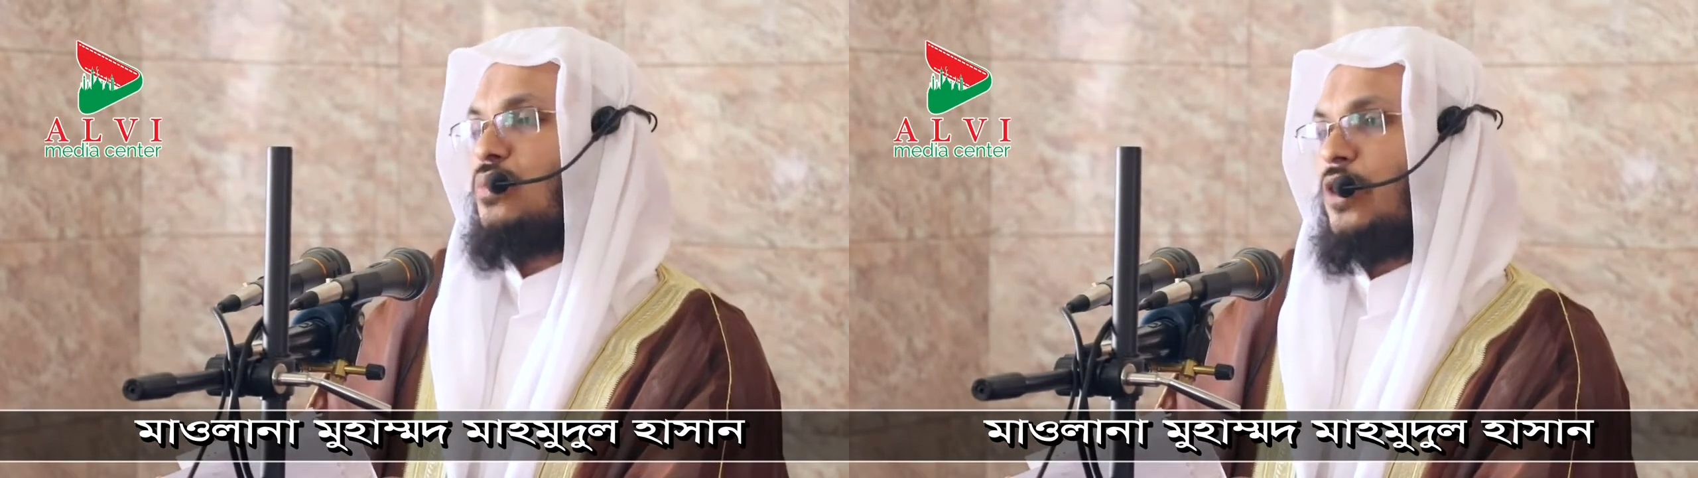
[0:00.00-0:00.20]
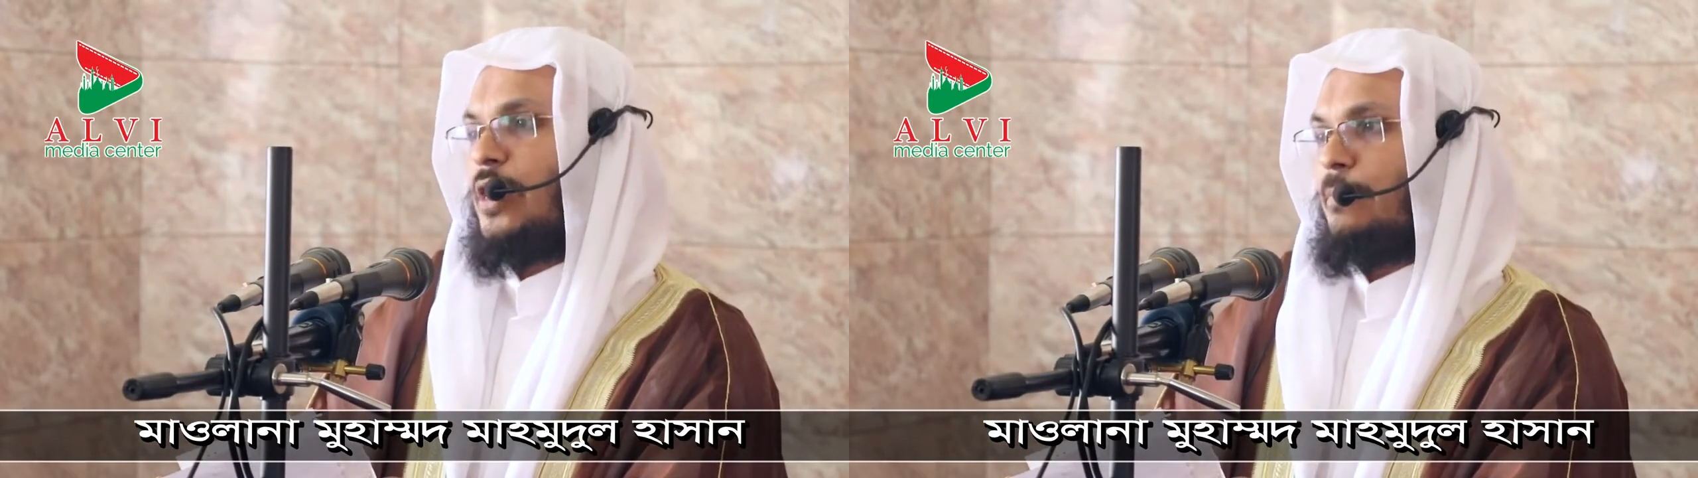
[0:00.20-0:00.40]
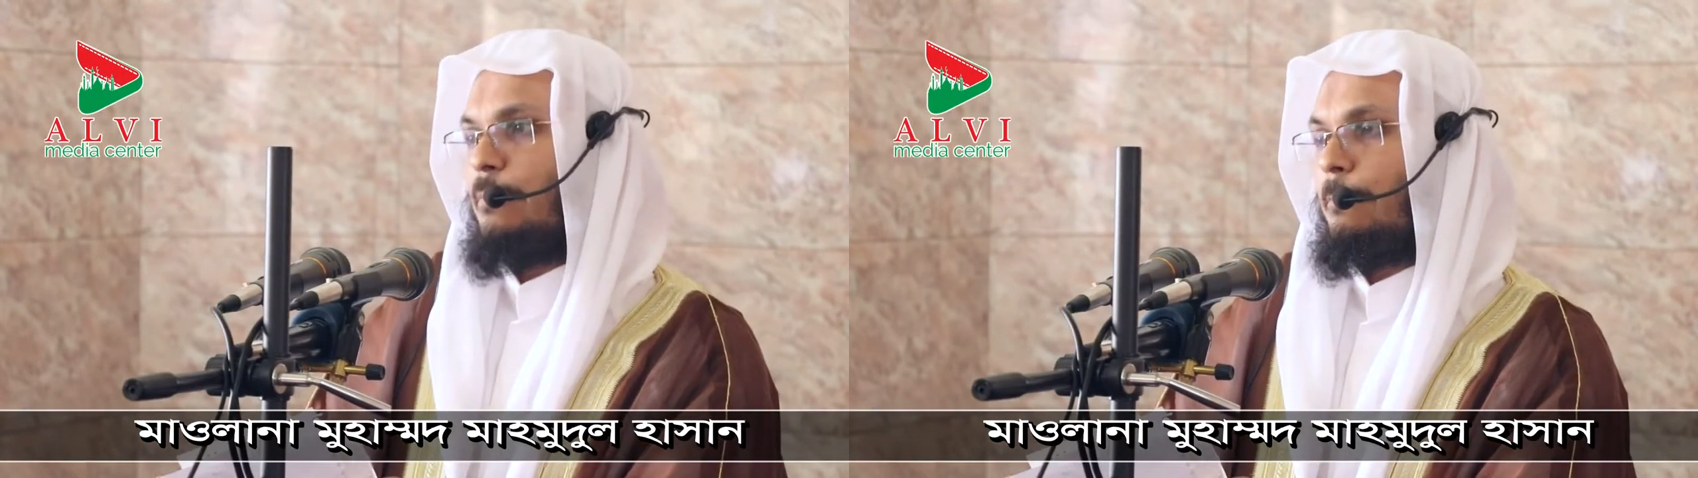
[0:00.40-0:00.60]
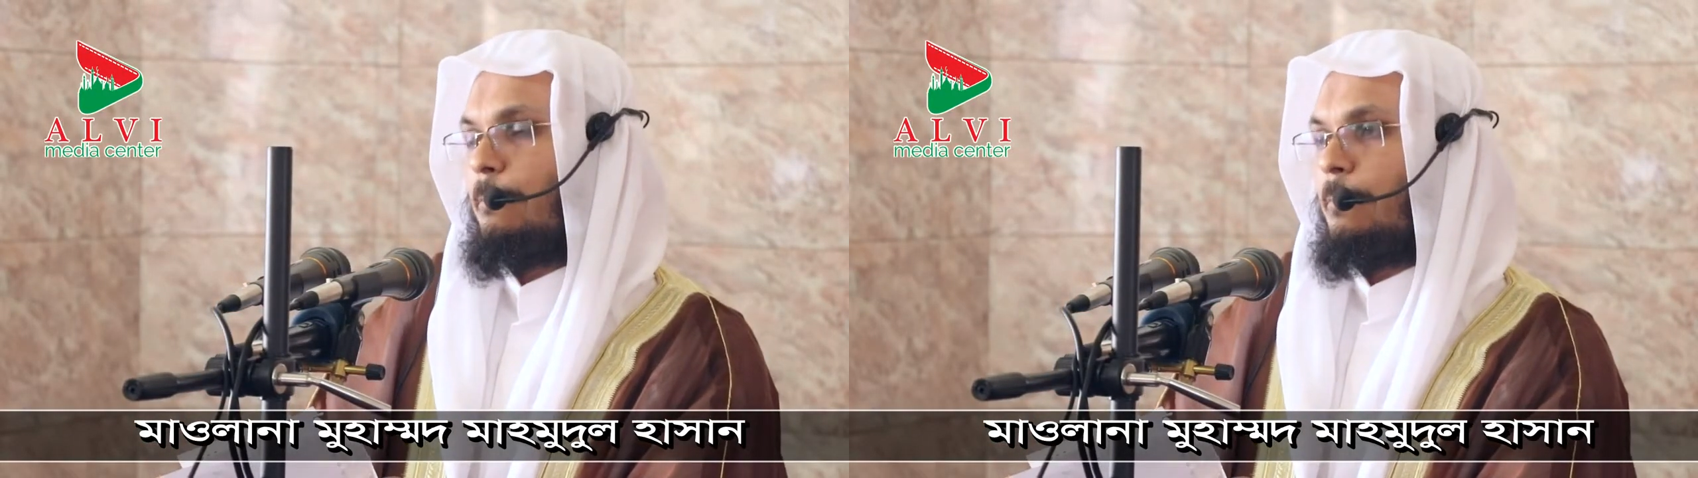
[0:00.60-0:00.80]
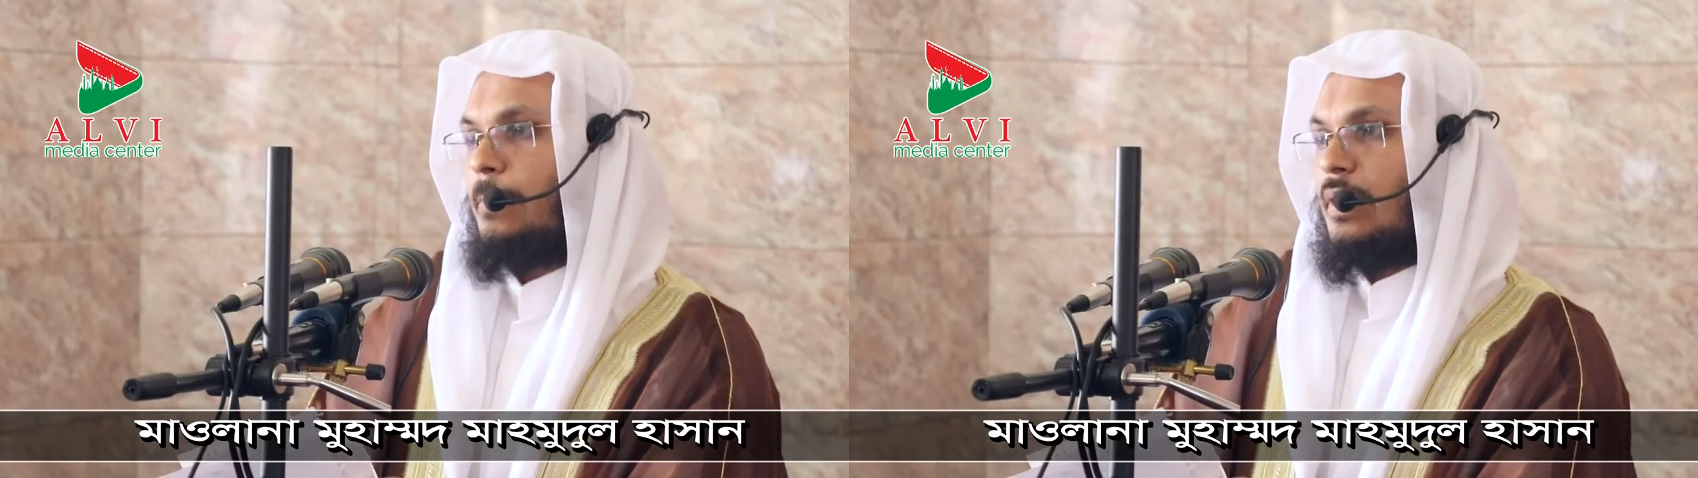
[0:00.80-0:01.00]
সময়ে
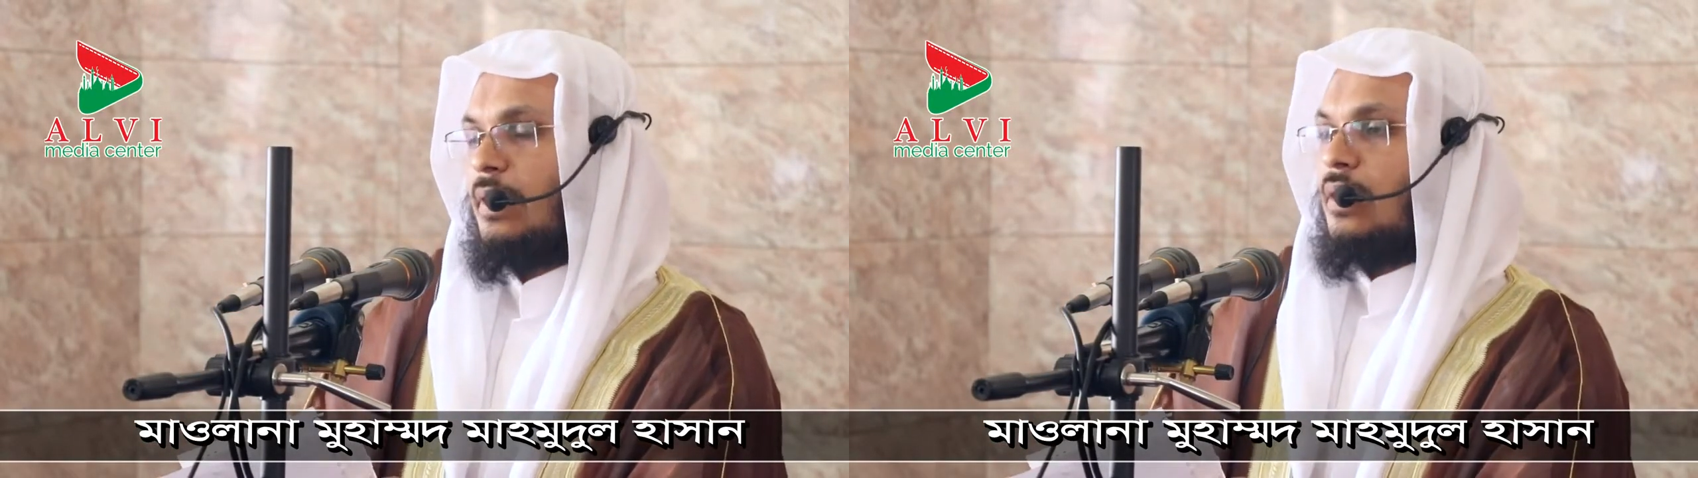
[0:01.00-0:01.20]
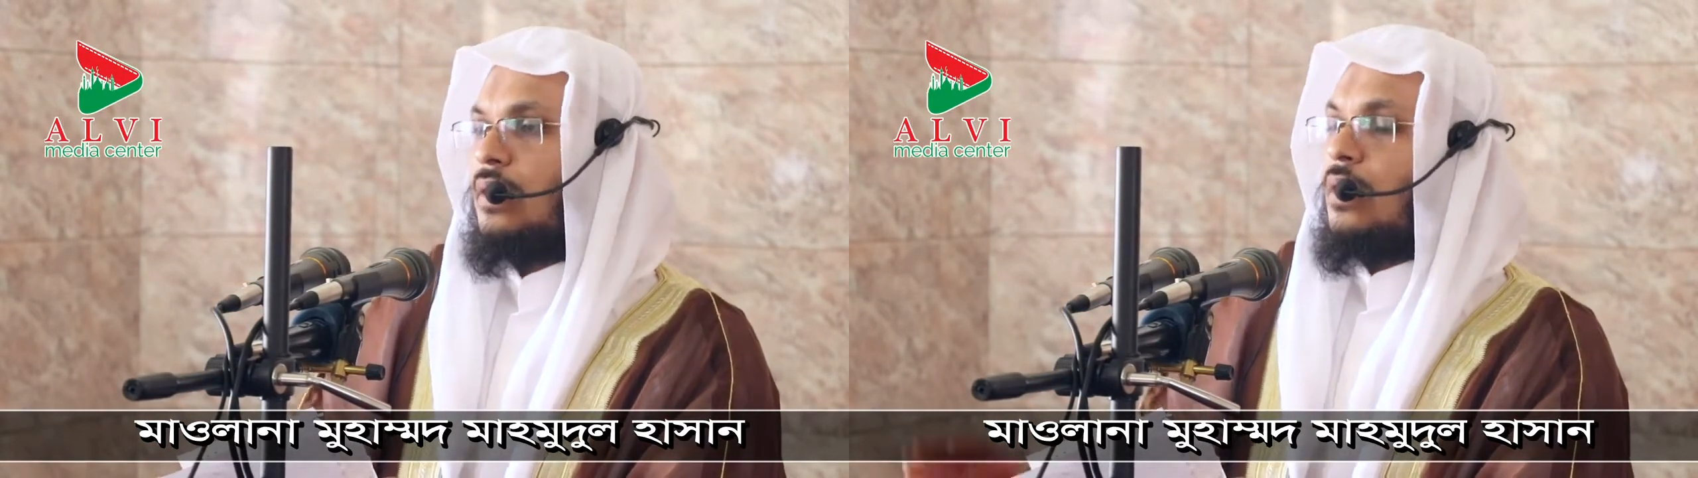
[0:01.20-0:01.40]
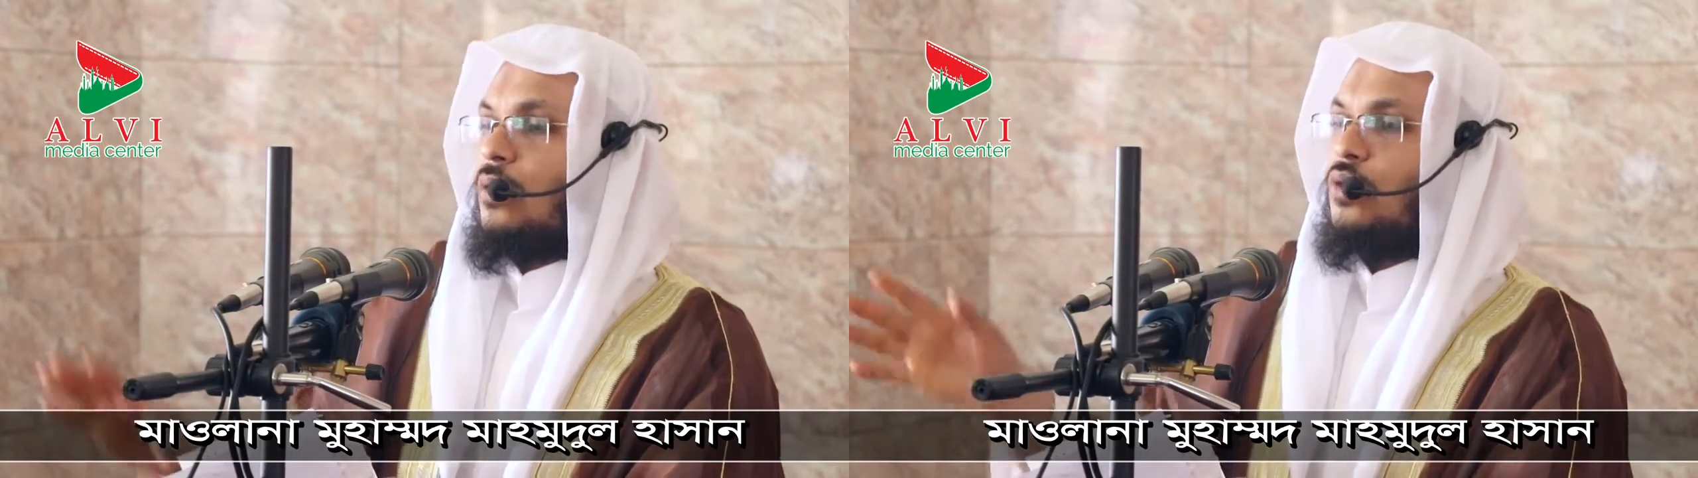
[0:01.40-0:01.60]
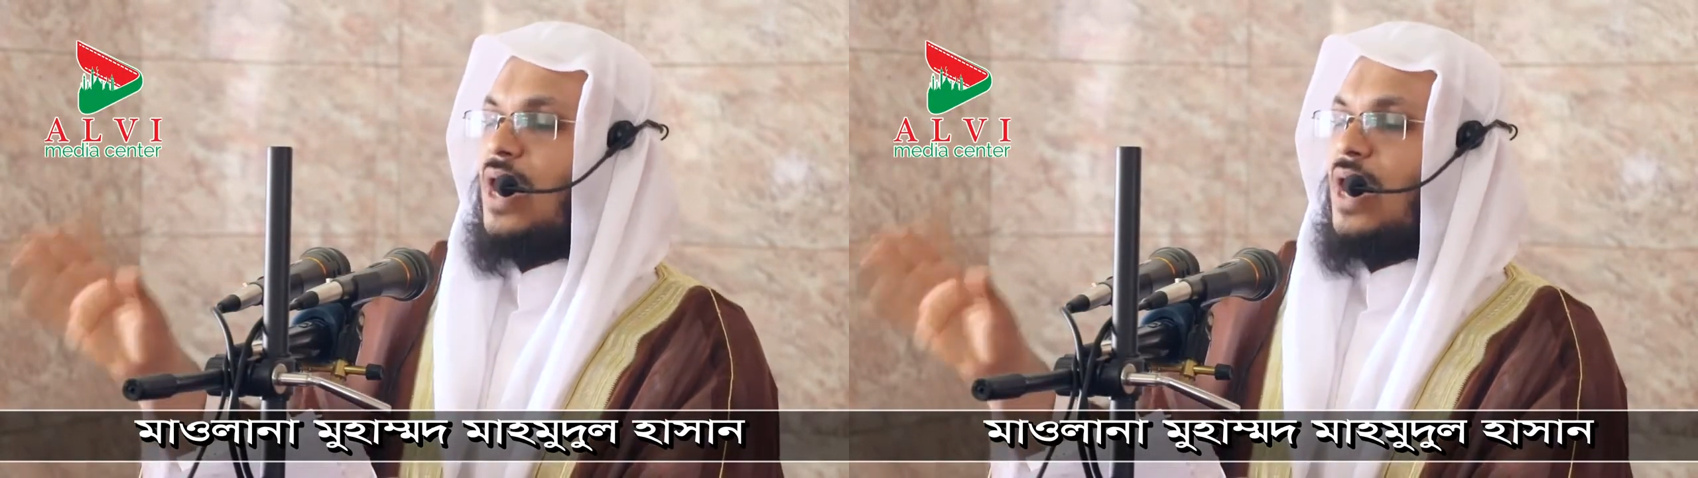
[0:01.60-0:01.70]
কোনো